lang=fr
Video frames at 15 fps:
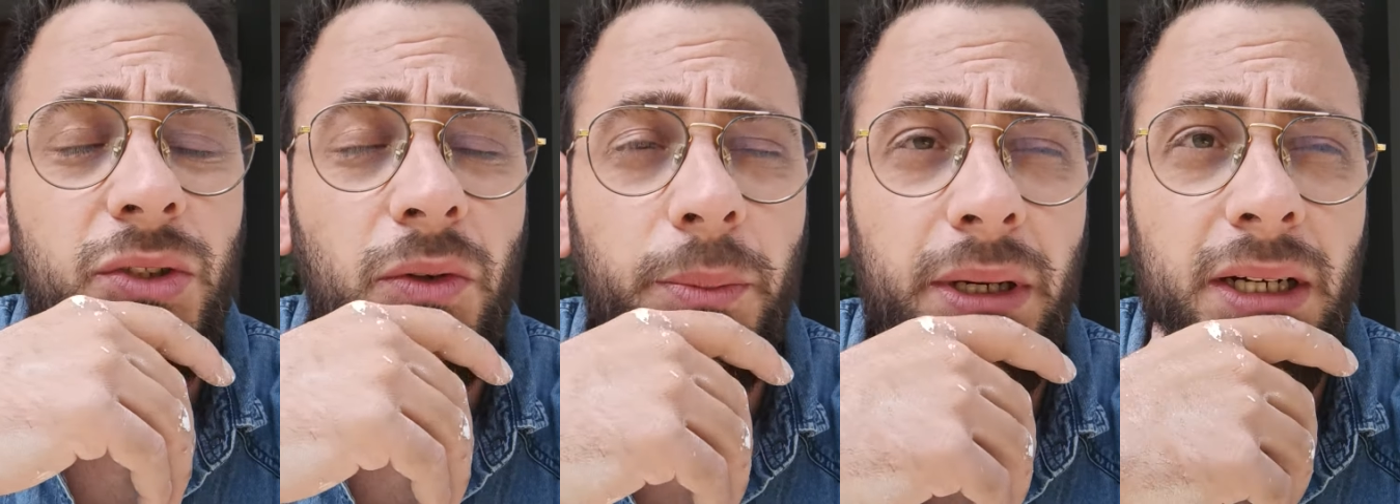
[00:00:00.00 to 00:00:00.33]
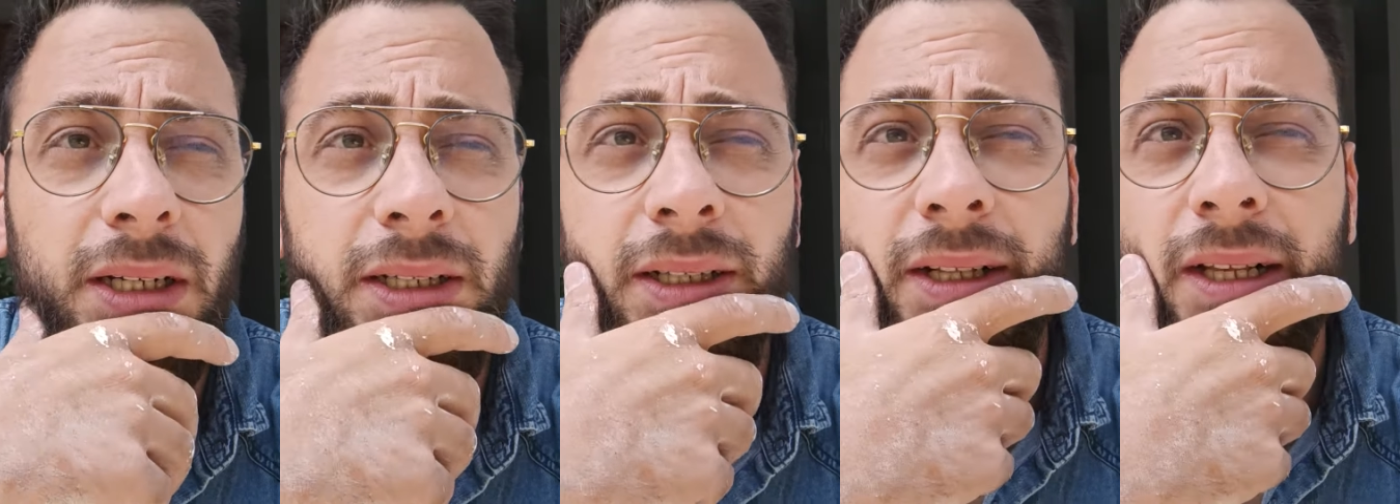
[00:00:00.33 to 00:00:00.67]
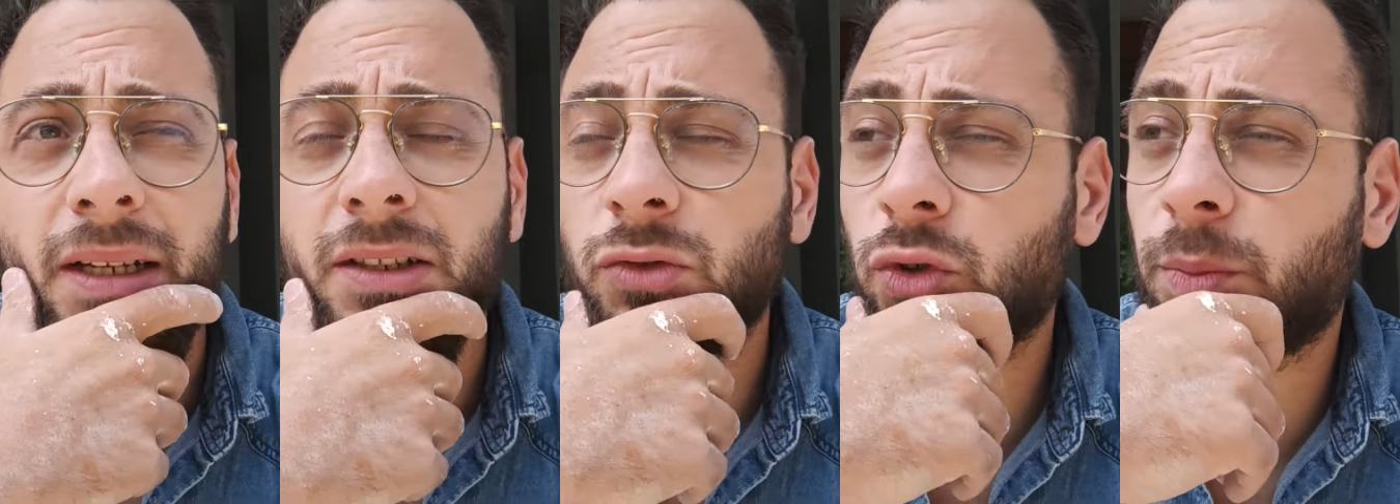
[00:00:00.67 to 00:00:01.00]
Je ne vais, pas,
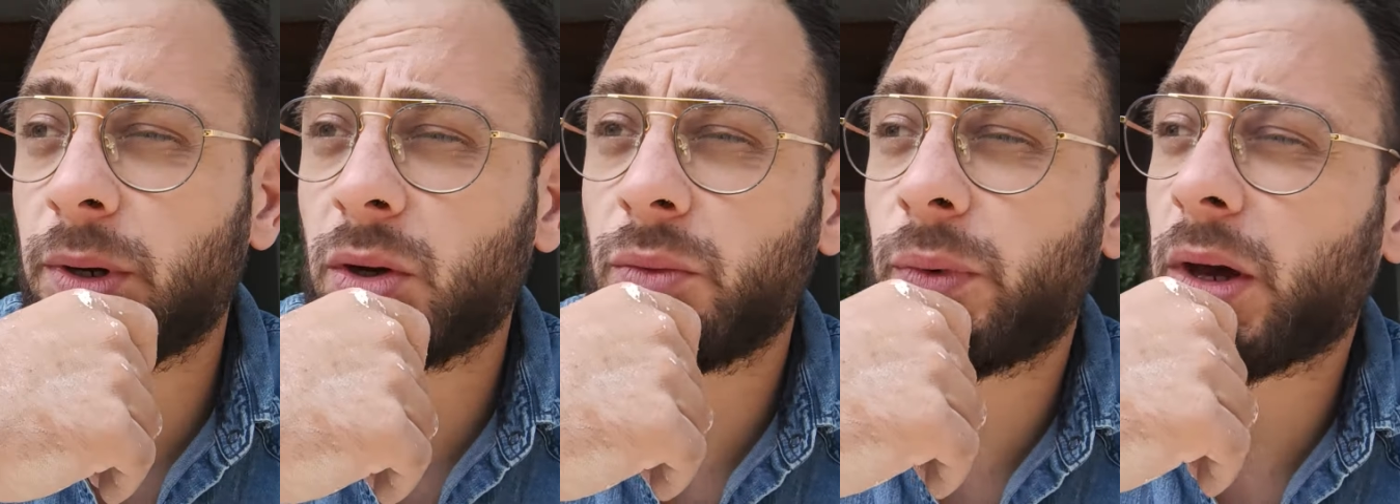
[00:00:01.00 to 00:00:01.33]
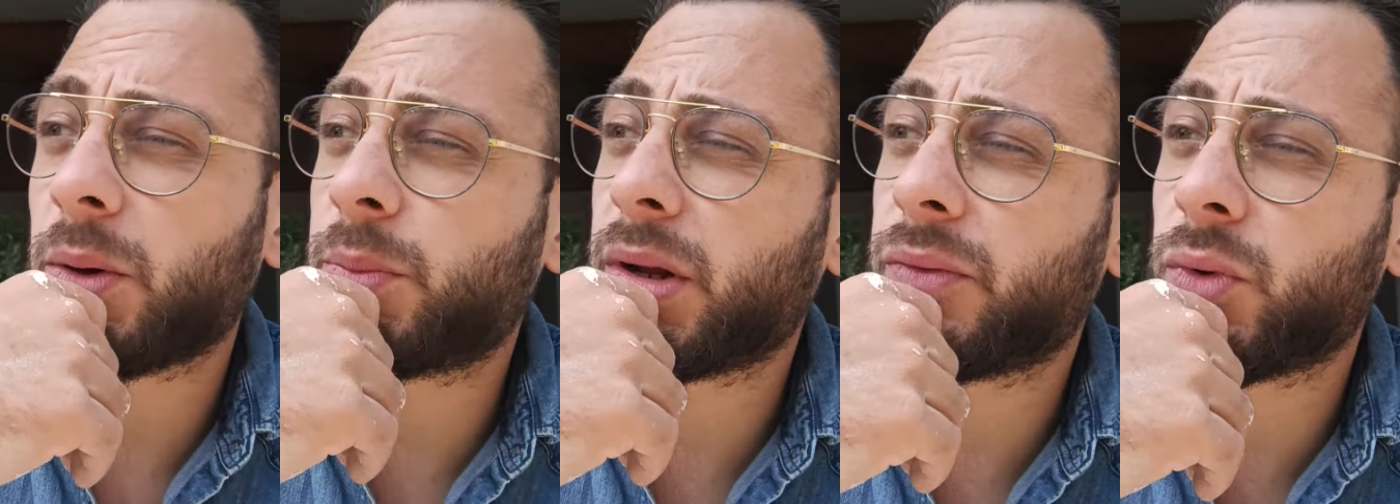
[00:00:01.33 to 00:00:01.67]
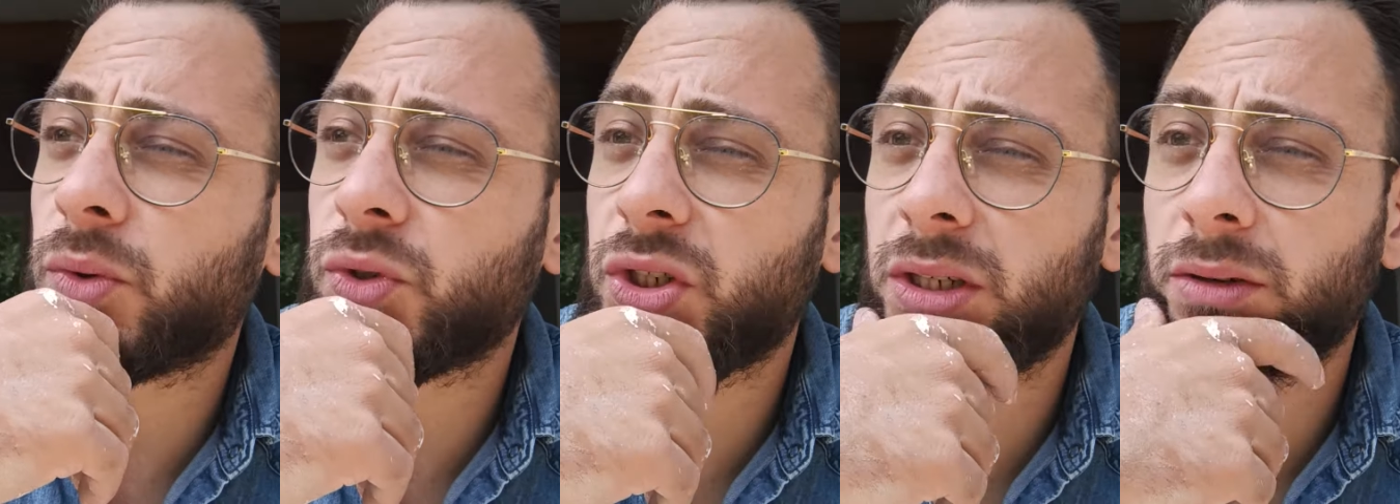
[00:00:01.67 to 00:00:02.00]
vais pas refaire un
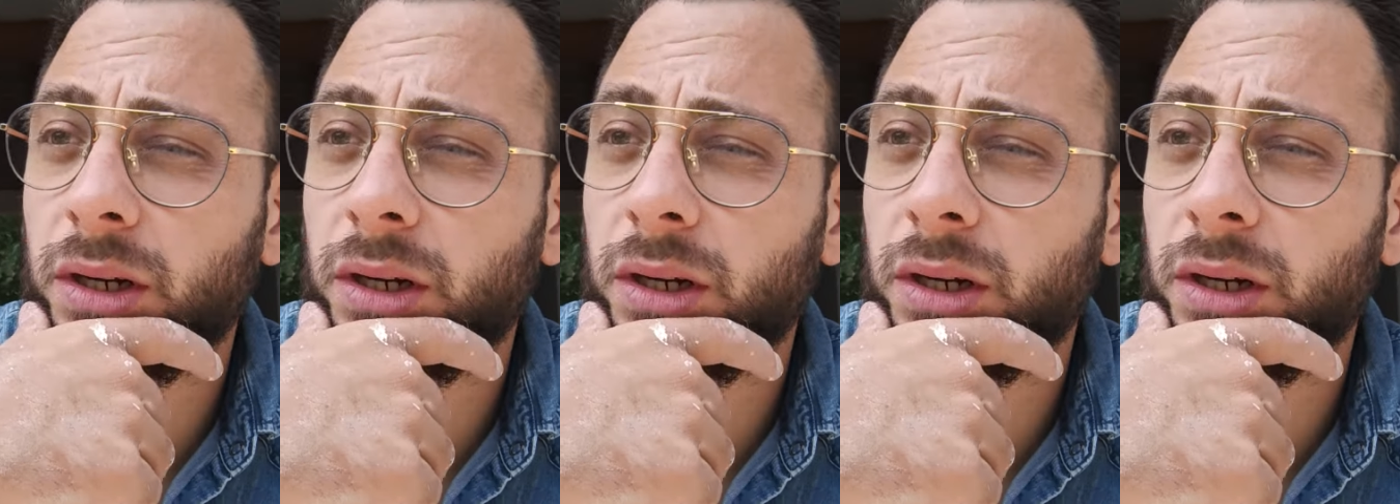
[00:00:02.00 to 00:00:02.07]
plafond entier.